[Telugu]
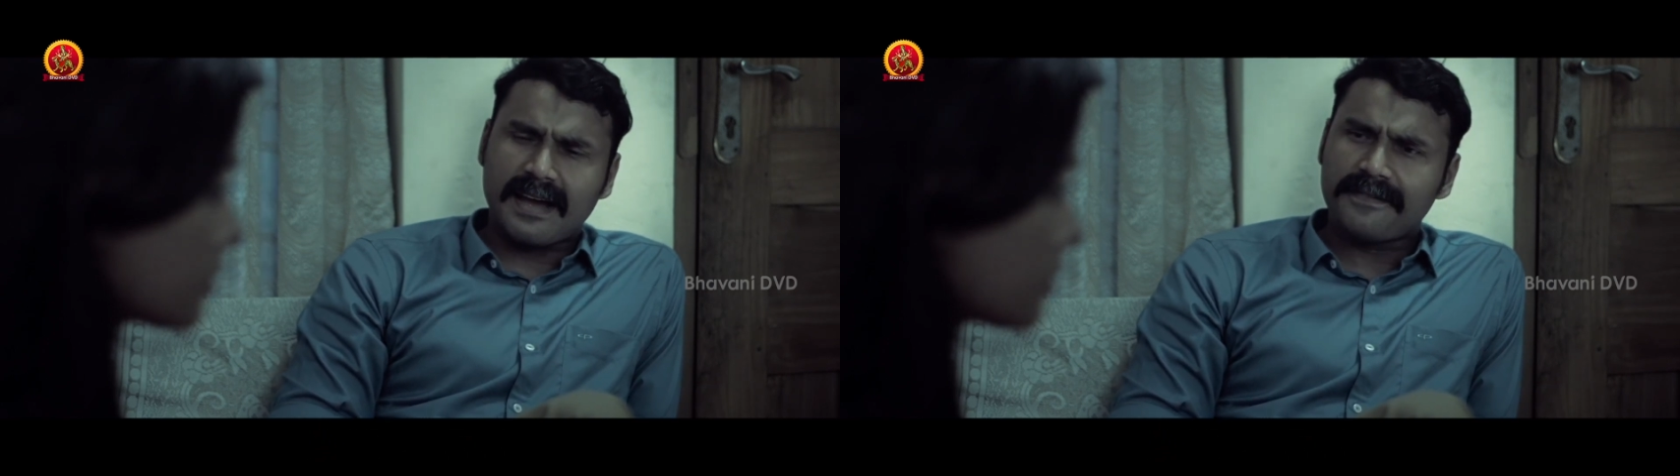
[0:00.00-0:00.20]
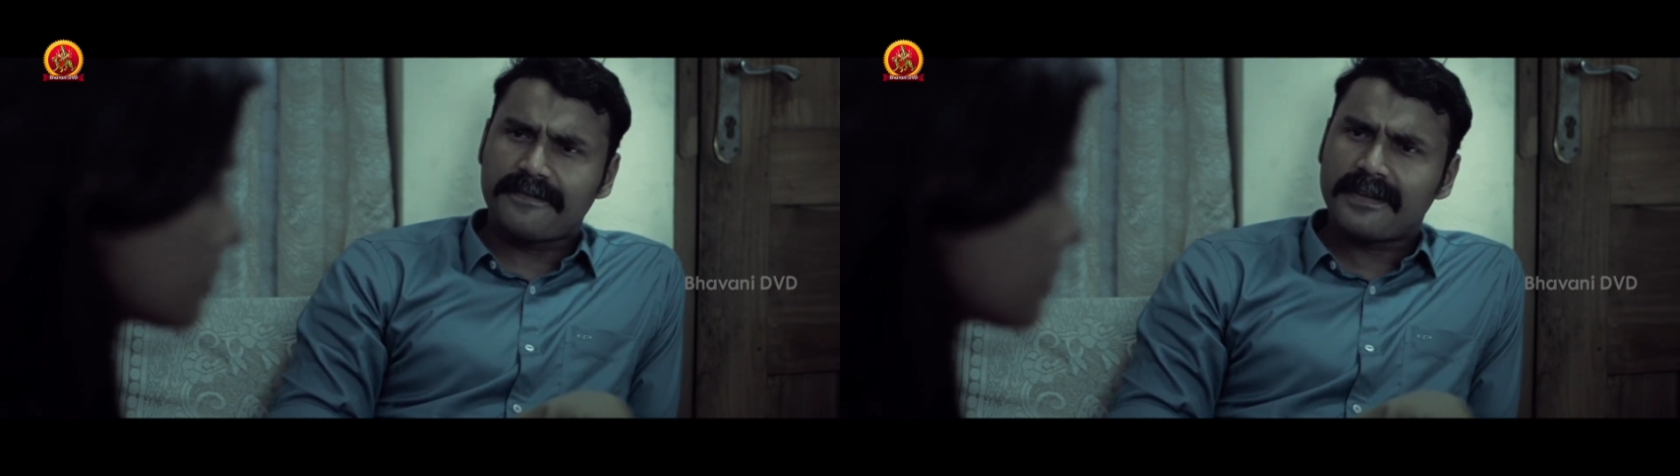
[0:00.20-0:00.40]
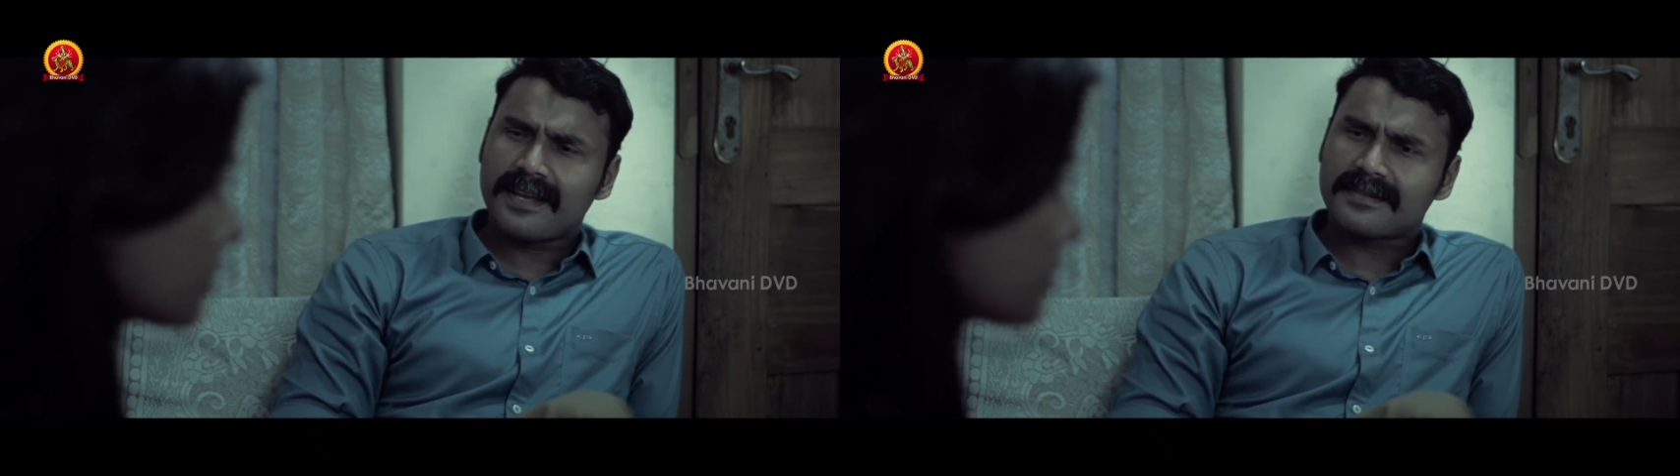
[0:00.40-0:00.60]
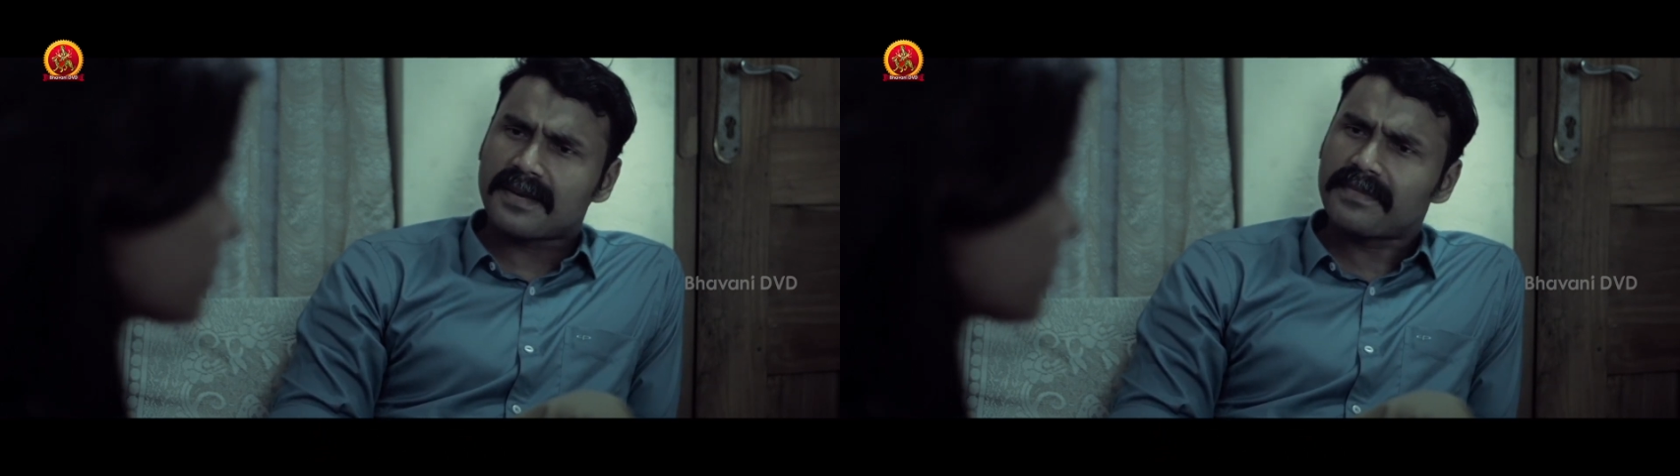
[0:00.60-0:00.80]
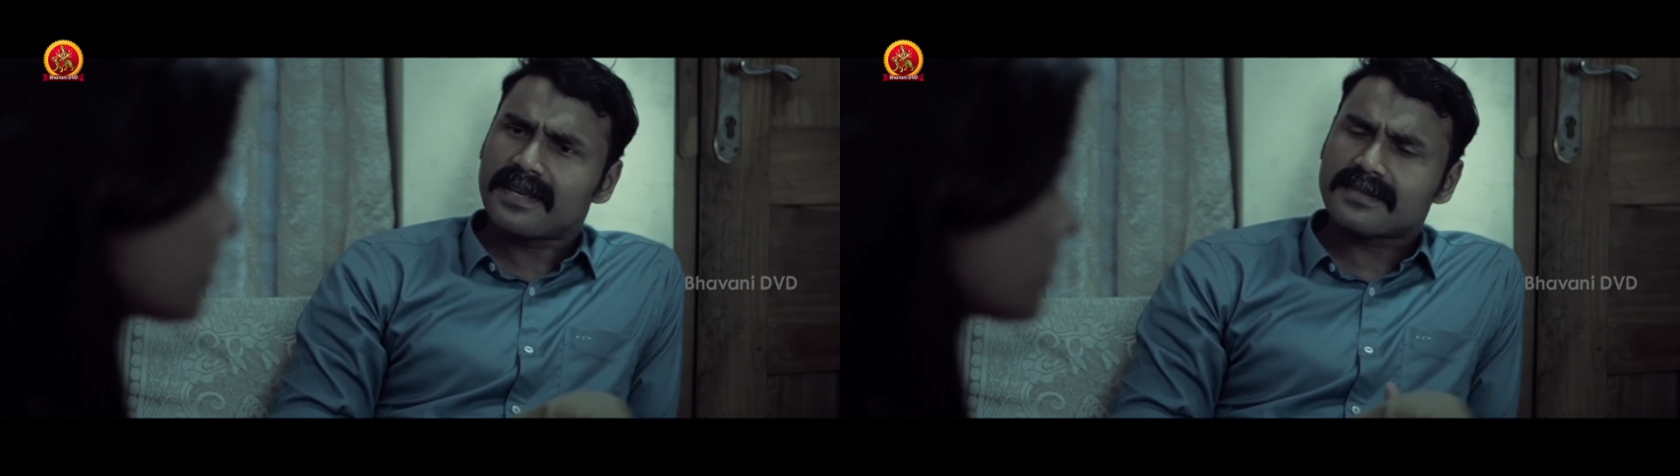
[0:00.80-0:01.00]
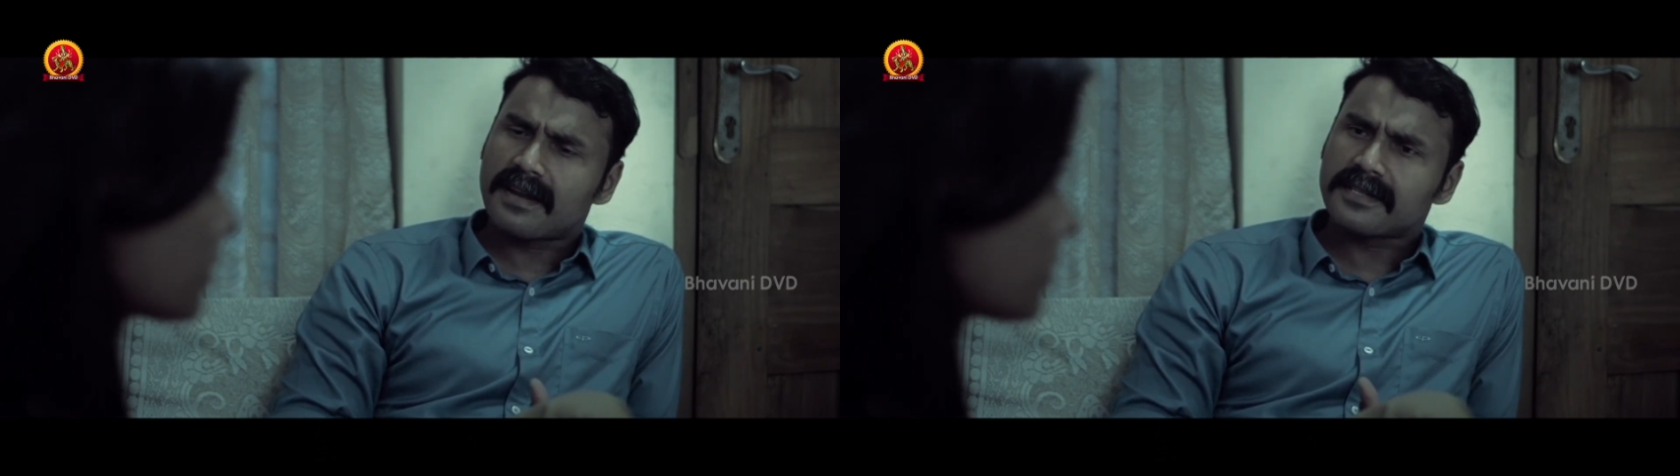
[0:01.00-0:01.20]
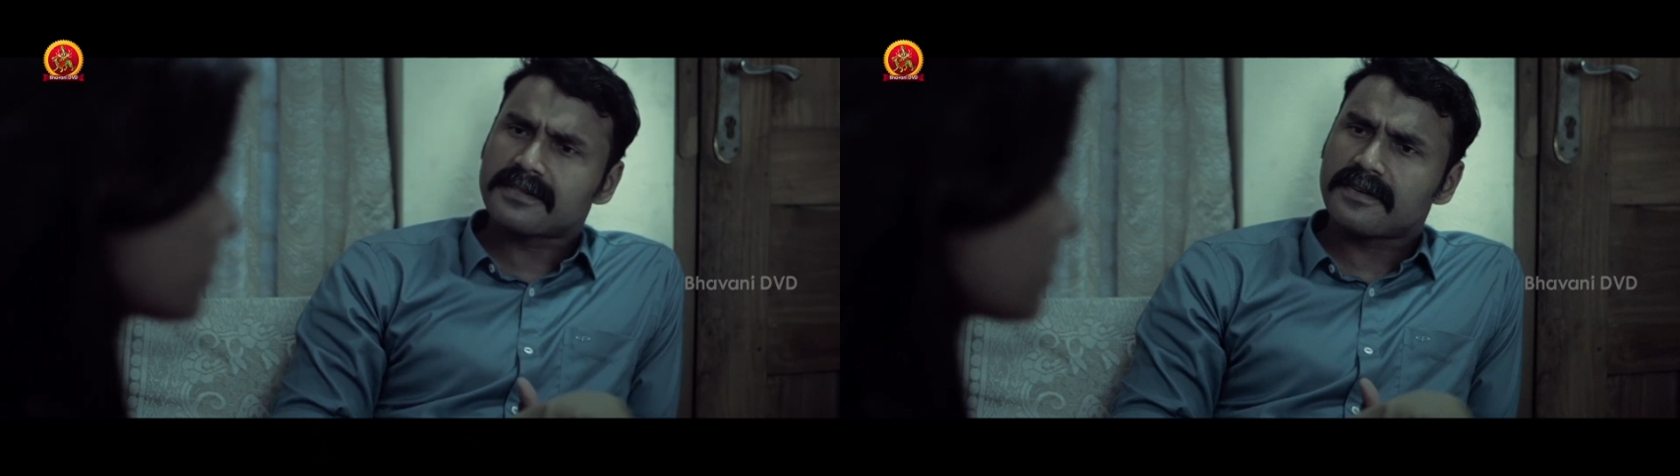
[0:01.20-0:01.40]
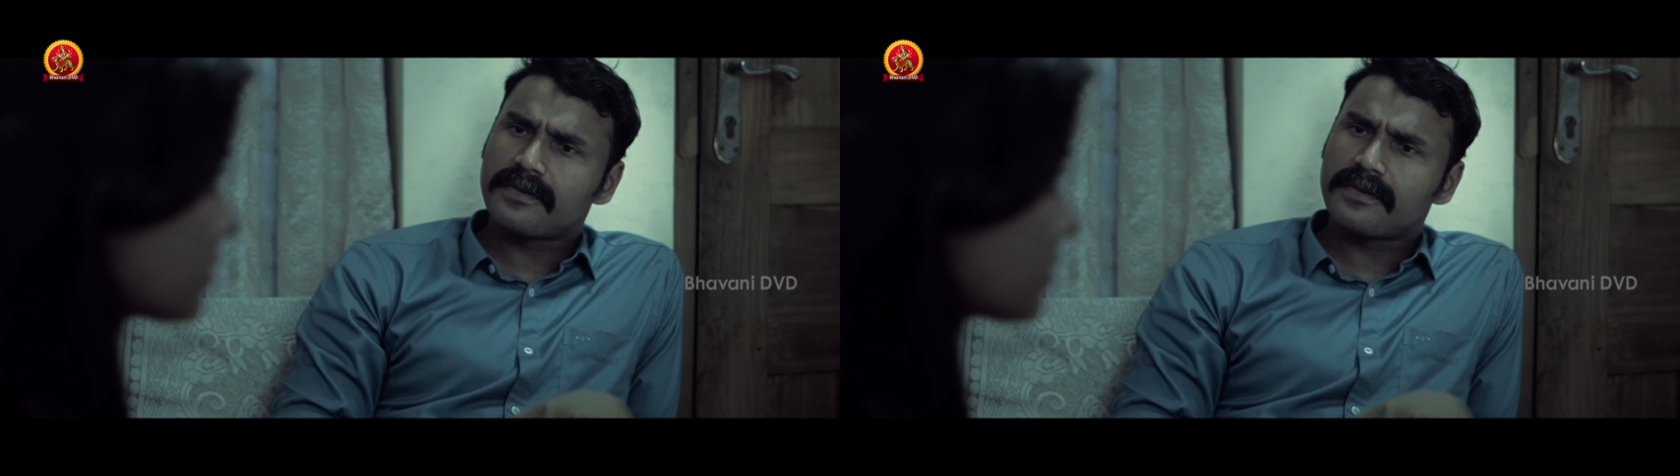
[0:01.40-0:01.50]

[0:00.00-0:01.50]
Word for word: ఐ ఫీల్ లైక్ సంథింగ్ ఇస్ కనెక్టింగ్